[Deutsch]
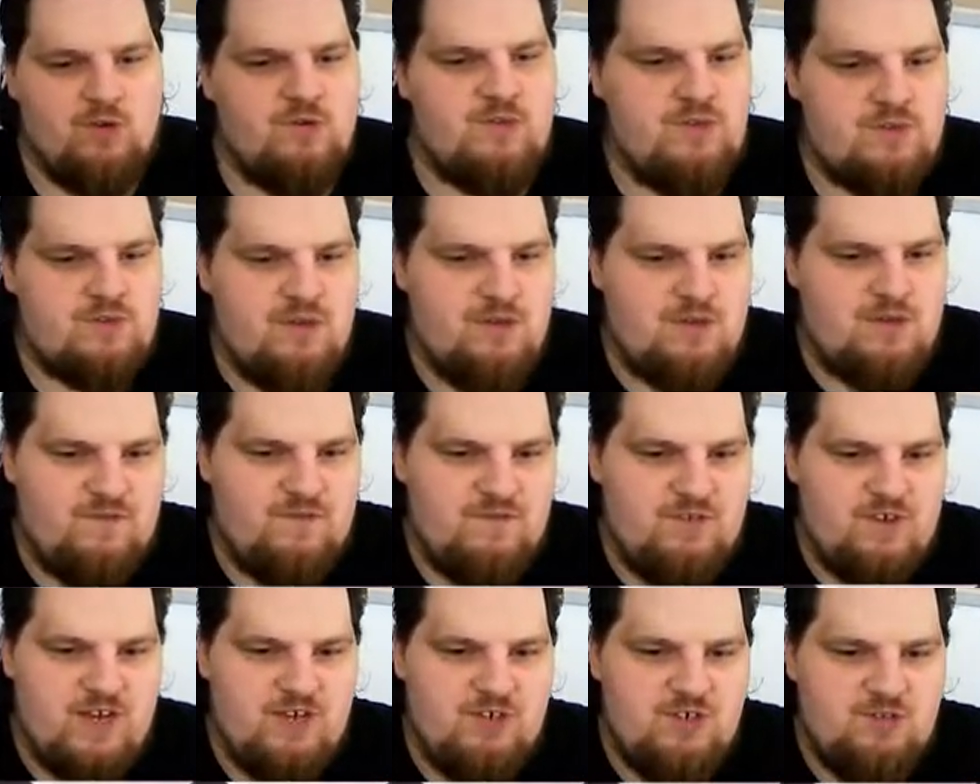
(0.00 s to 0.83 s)
ich sollte
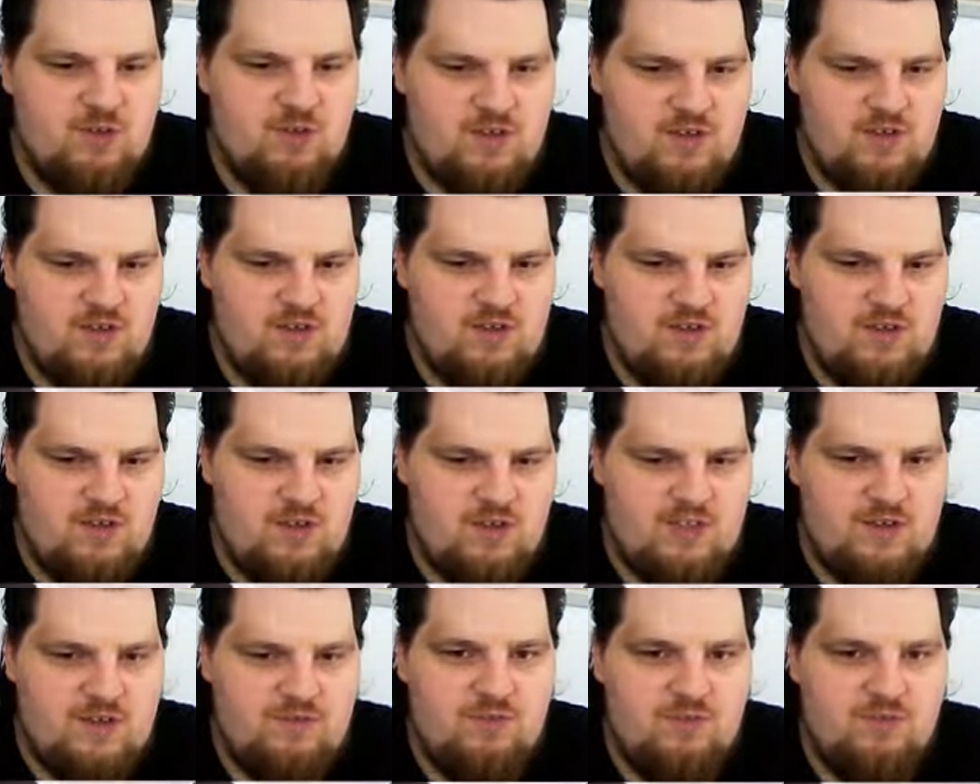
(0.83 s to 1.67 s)
vielleicht doch äh,
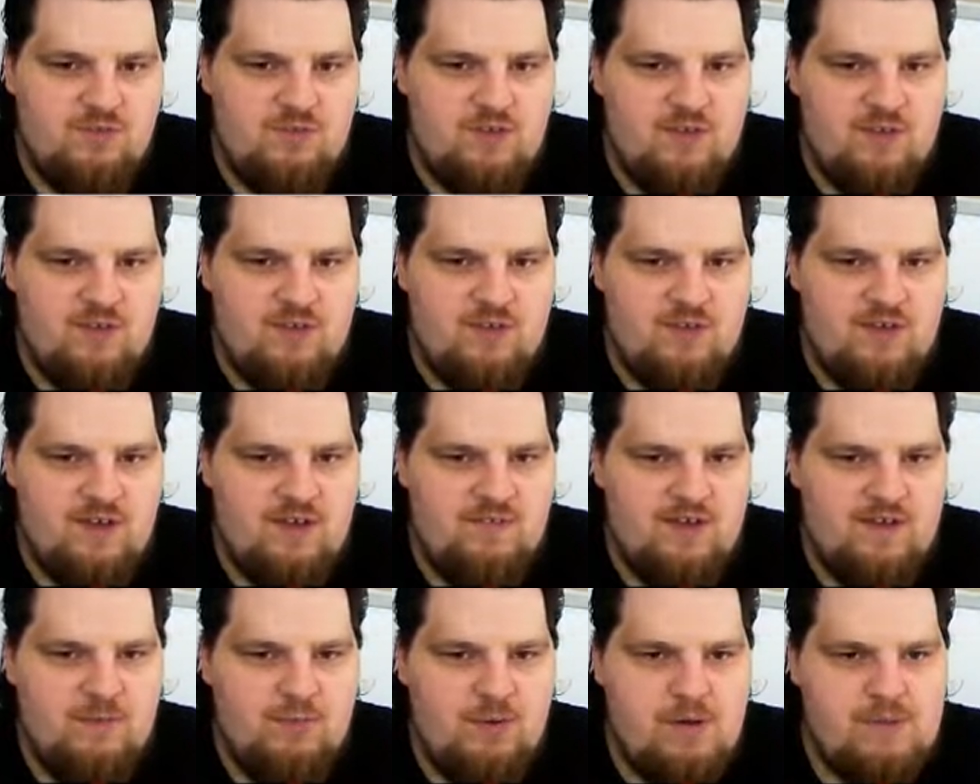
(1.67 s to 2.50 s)
dafür sorgen. Ah,
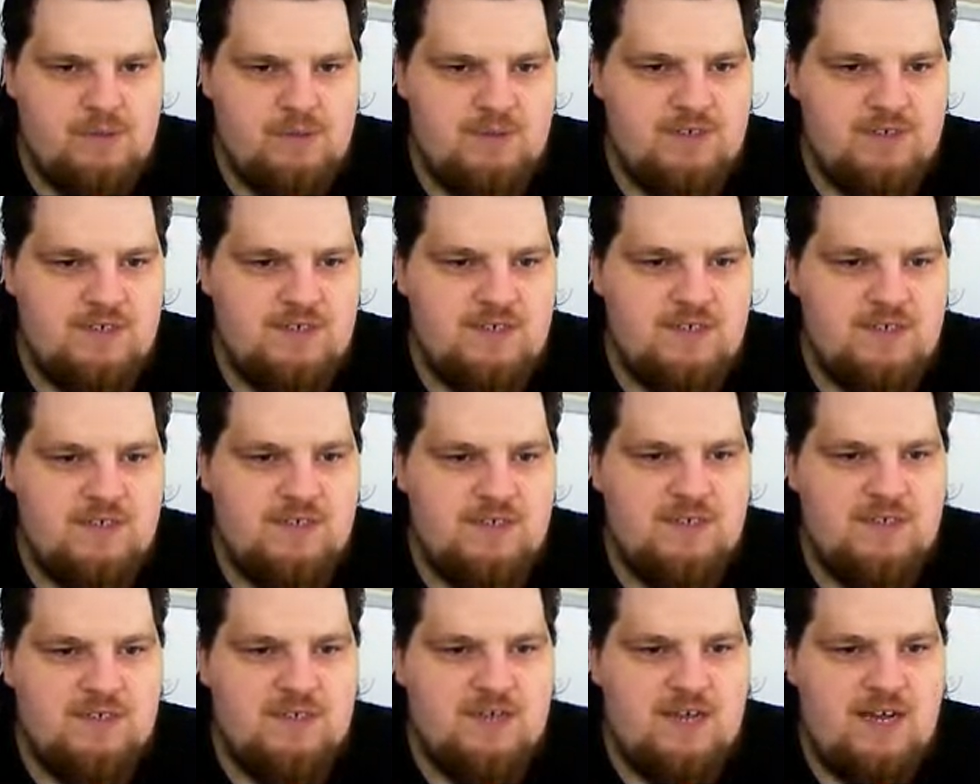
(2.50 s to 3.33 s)
wieder Final Boss.
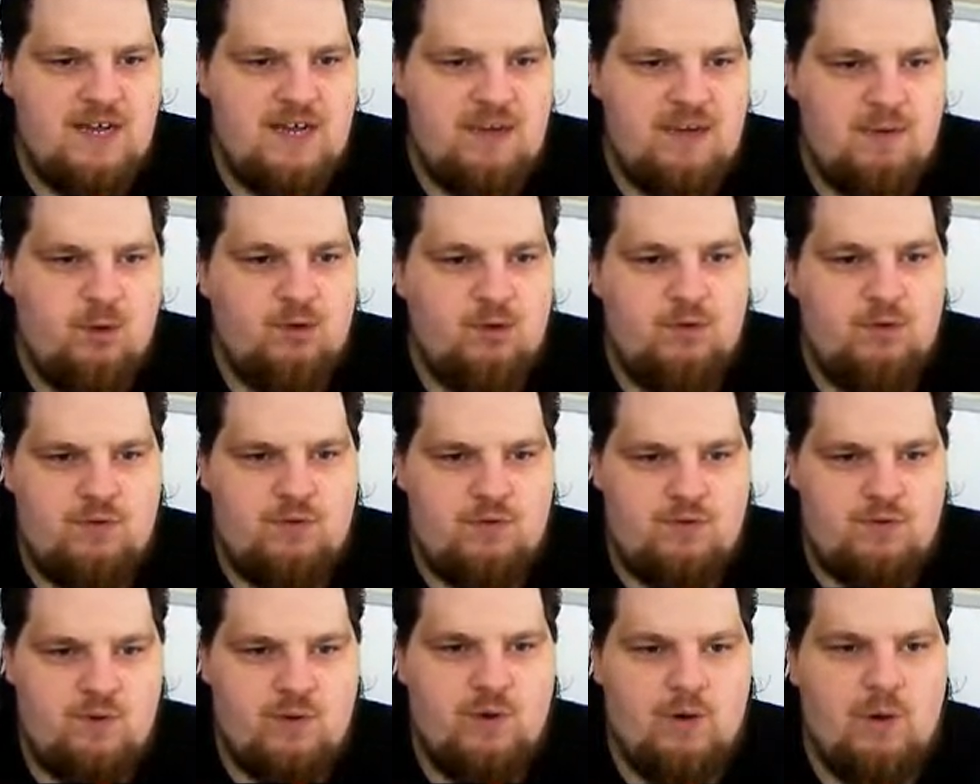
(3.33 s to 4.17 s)
Äh, oh, wow,
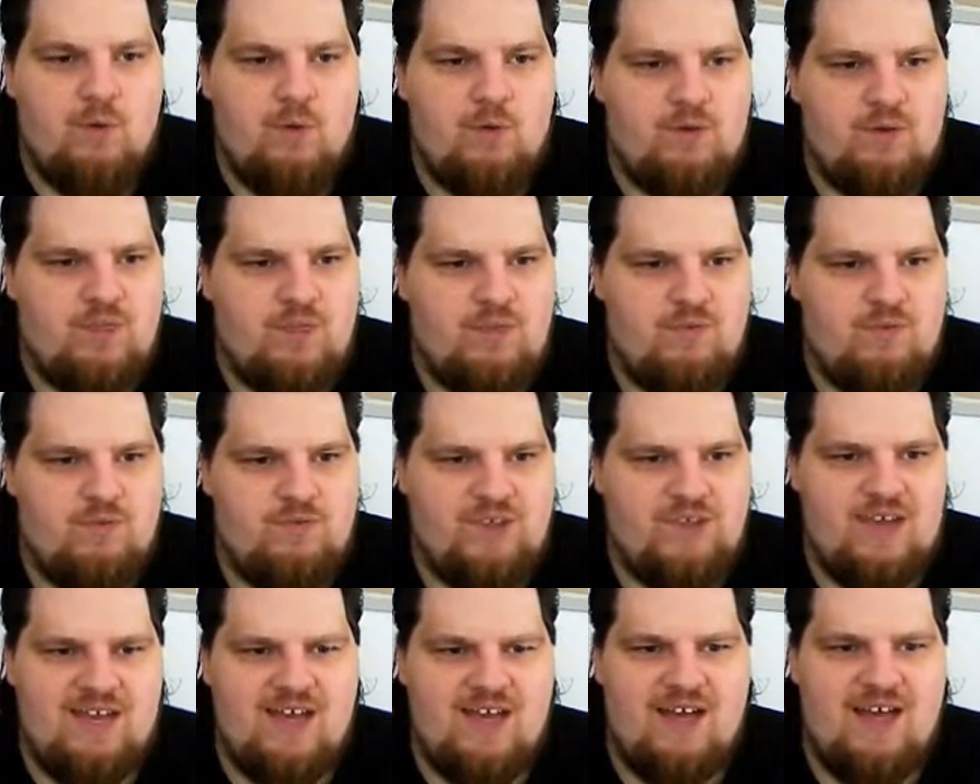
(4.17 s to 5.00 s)
wow.
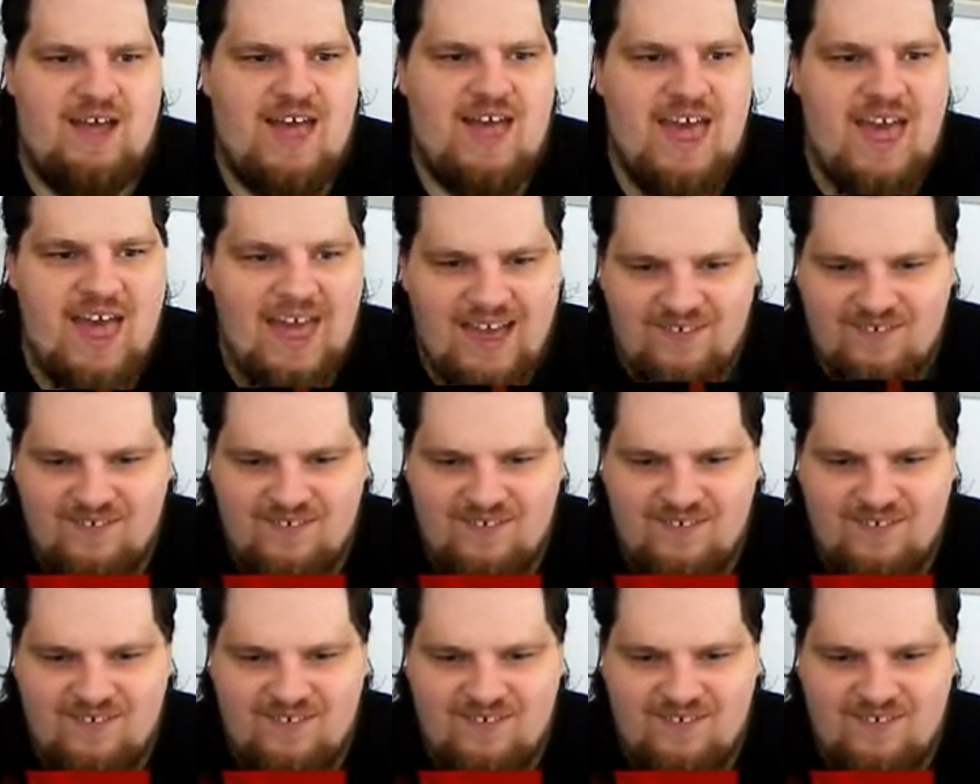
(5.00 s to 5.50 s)
Digga, hä?